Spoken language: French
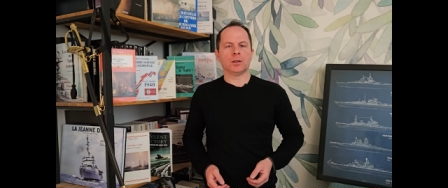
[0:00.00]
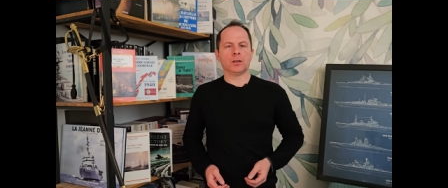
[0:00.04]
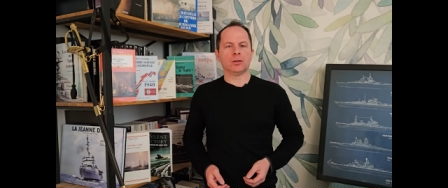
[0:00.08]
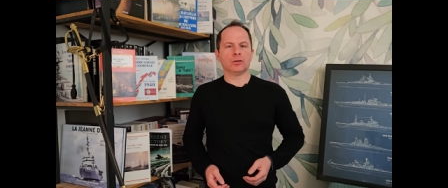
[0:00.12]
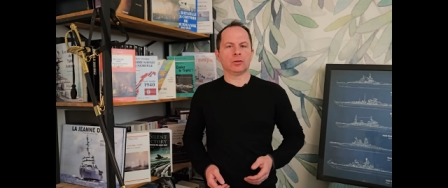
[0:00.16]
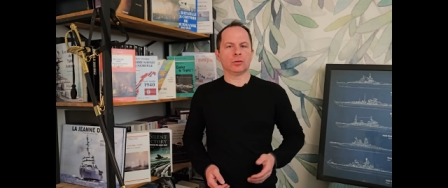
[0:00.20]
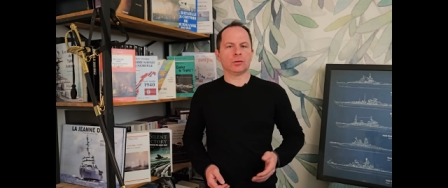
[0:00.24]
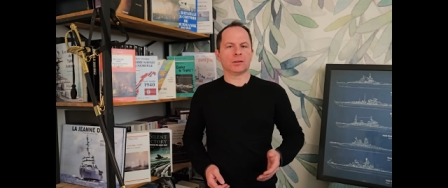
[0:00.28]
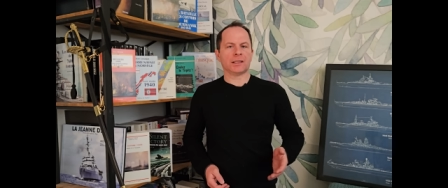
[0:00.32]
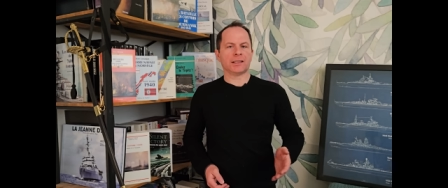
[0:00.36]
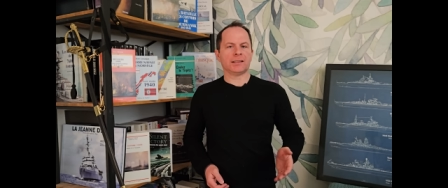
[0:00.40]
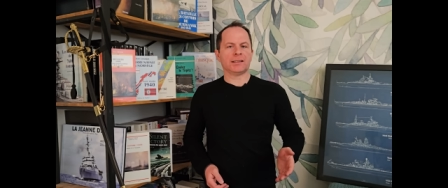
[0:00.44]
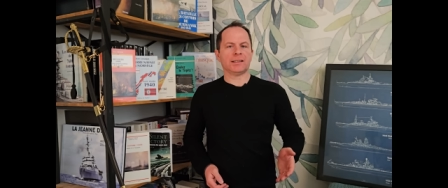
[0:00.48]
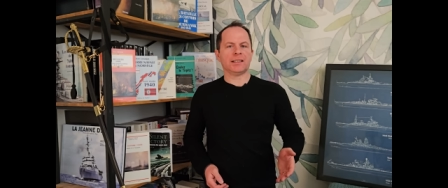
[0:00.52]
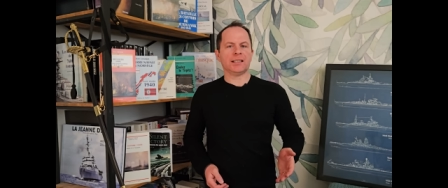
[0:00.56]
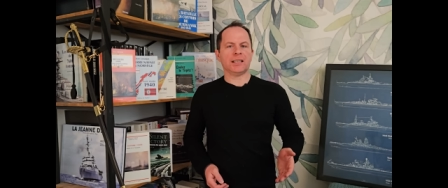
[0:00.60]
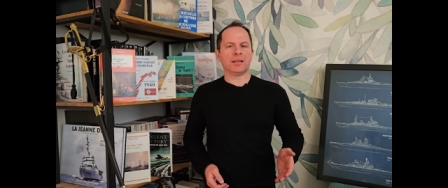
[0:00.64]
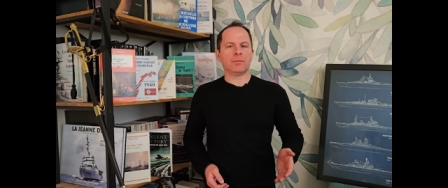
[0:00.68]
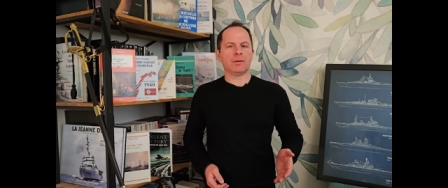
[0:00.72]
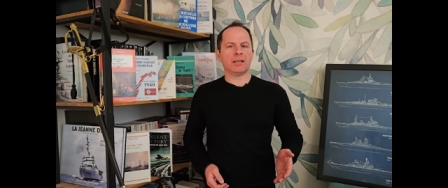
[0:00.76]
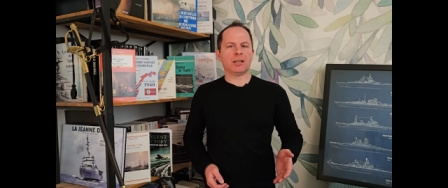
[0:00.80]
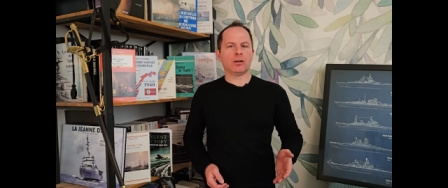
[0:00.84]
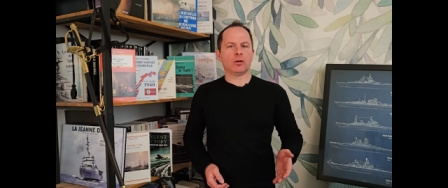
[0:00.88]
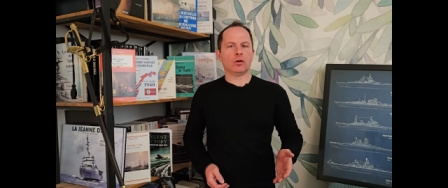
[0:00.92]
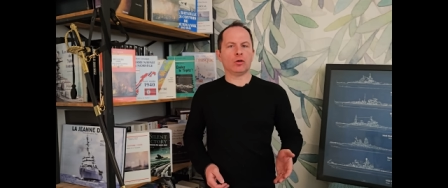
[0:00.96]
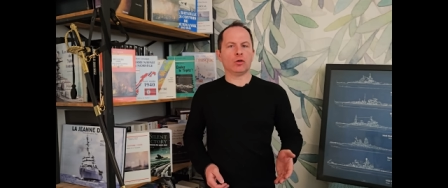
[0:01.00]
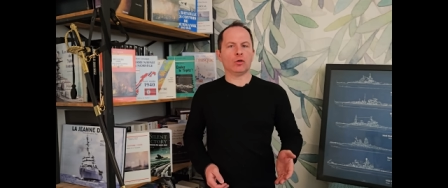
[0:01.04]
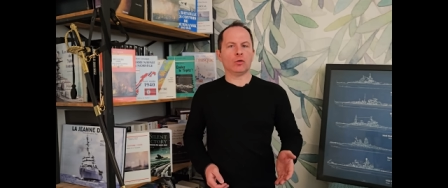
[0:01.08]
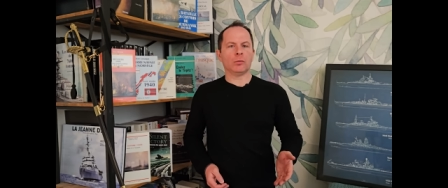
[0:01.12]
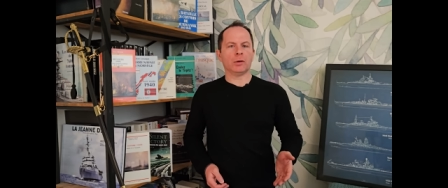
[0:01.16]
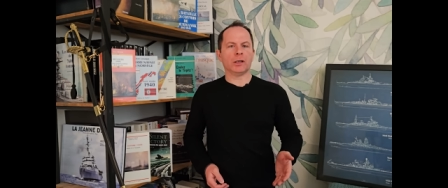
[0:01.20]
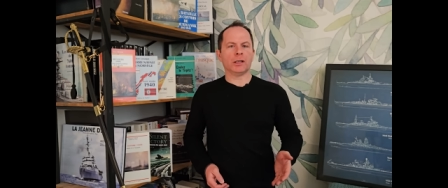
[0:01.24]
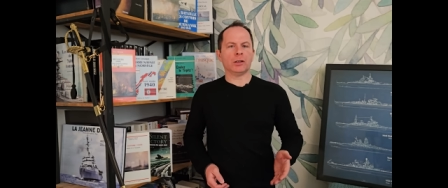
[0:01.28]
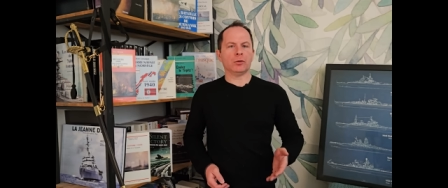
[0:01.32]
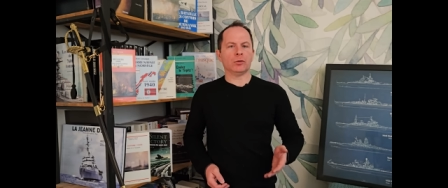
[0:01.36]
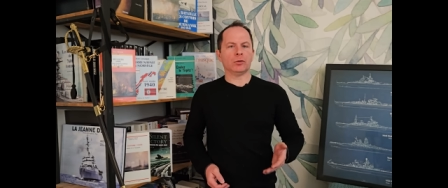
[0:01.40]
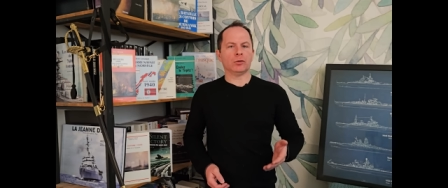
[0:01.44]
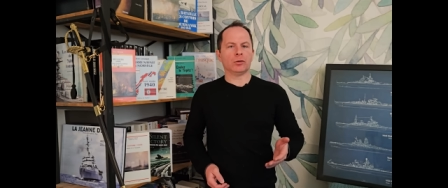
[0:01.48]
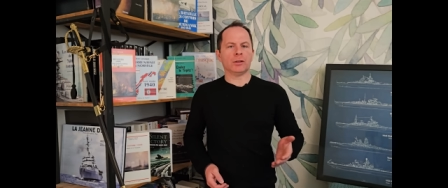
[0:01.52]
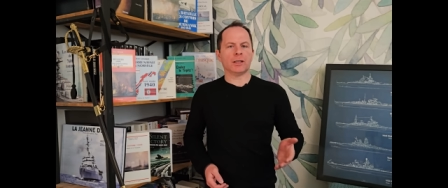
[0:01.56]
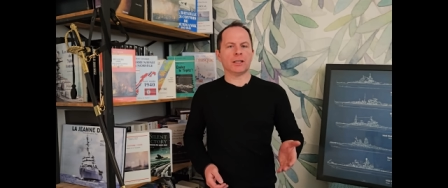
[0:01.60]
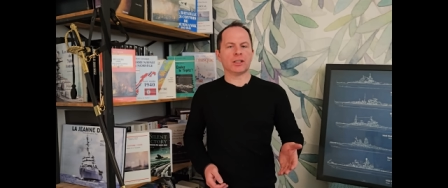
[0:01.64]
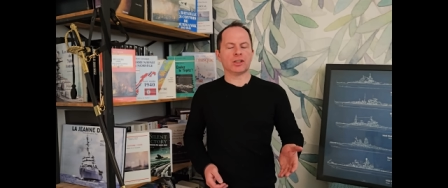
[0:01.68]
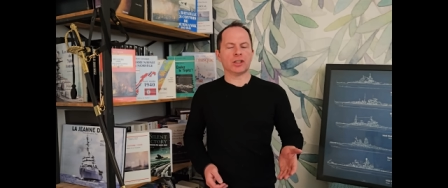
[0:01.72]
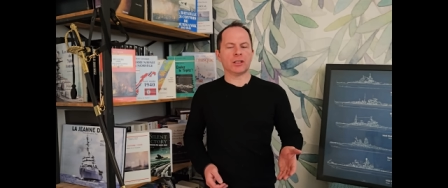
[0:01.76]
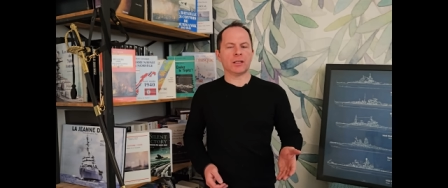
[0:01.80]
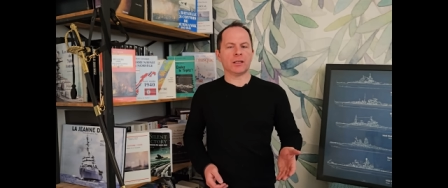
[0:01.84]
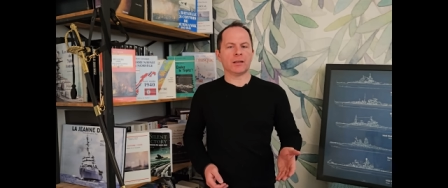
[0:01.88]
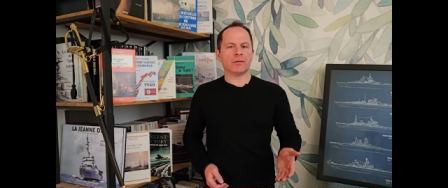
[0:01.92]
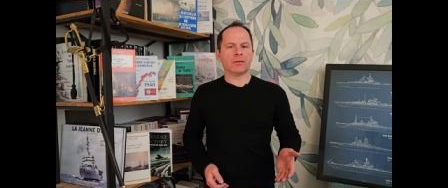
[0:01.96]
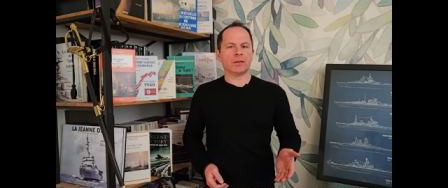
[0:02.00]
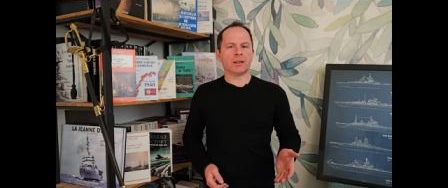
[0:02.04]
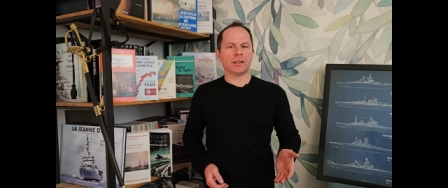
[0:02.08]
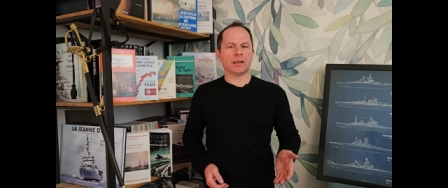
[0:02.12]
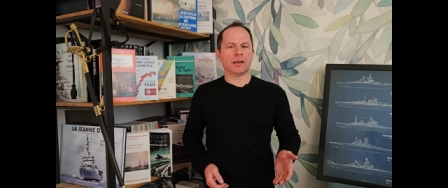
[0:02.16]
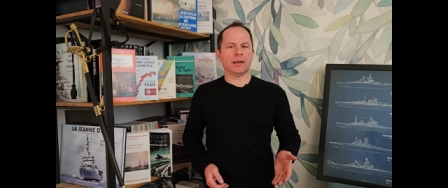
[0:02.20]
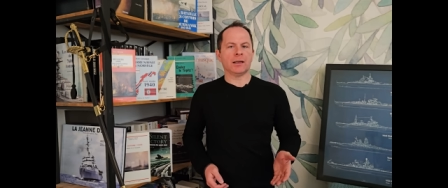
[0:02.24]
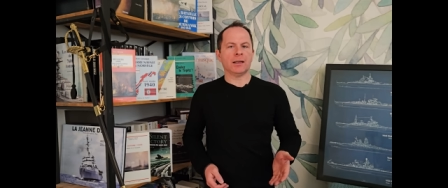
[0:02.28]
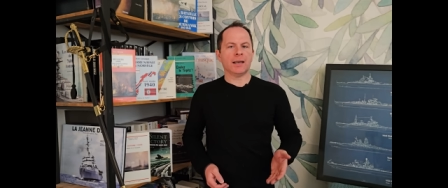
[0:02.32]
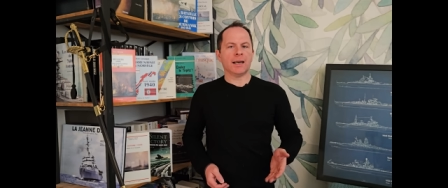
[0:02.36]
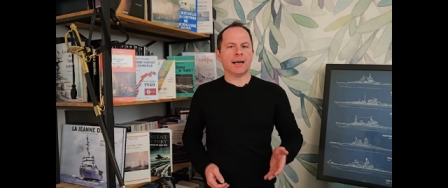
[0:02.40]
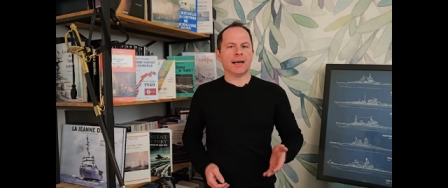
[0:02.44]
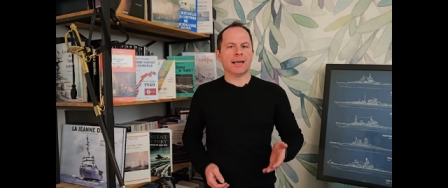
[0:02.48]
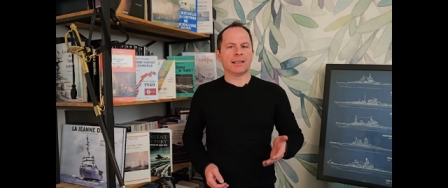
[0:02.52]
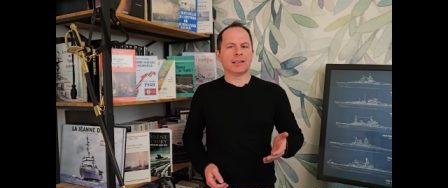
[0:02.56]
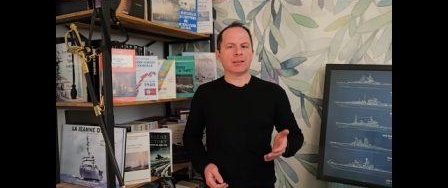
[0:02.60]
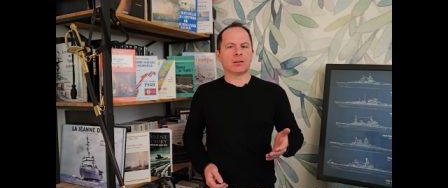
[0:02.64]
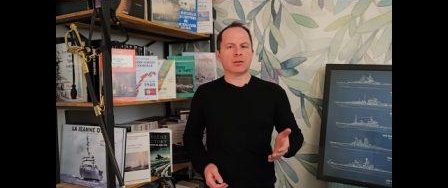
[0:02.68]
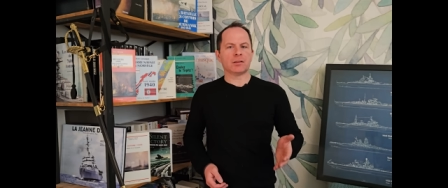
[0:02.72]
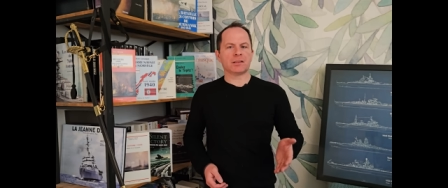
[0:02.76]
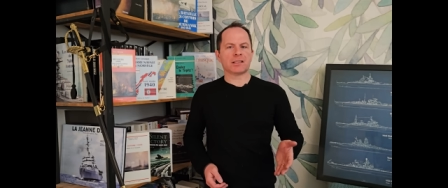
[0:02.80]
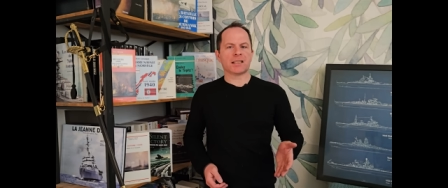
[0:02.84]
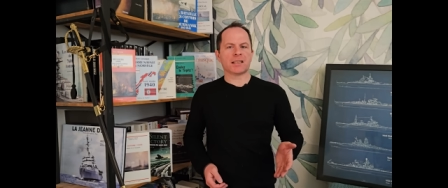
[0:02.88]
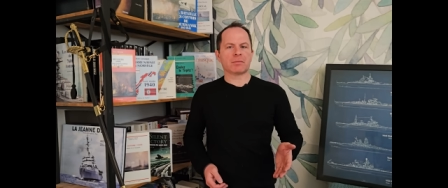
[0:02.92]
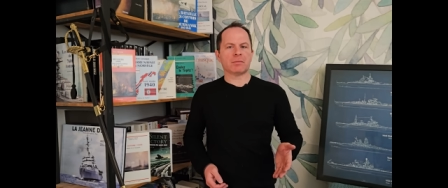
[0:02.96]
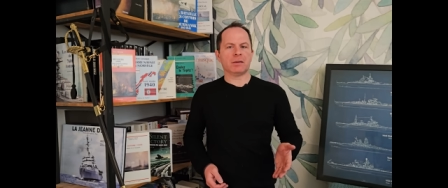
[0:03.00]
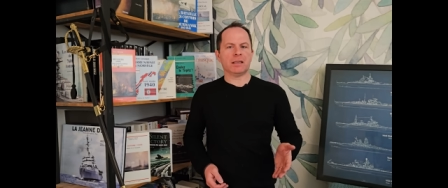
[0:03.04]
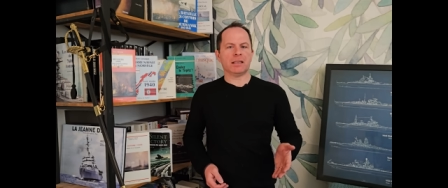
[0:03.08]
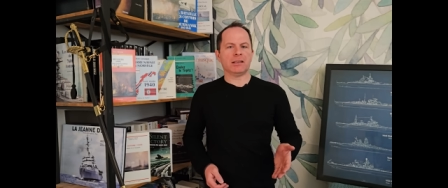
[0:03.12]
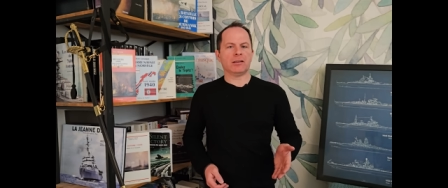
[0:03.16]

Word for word: Ce traité limite le nombre et le tonnage des navires à 35 000